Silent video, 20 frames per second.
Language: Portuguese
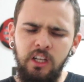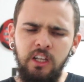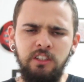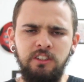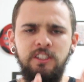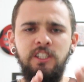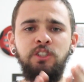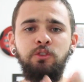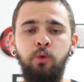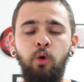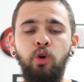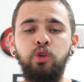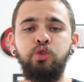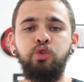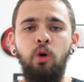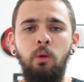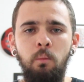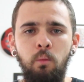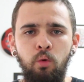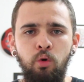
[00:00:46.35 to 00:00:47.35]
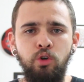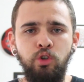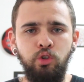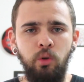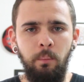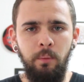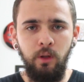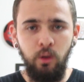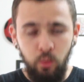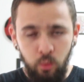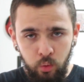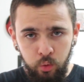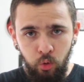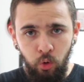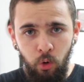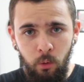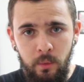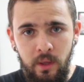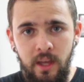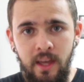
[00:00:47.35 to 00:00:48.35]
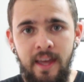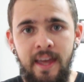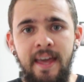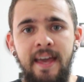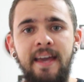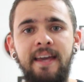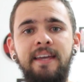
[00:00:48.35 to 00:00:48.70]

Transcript: se esforçou muito pelo clube.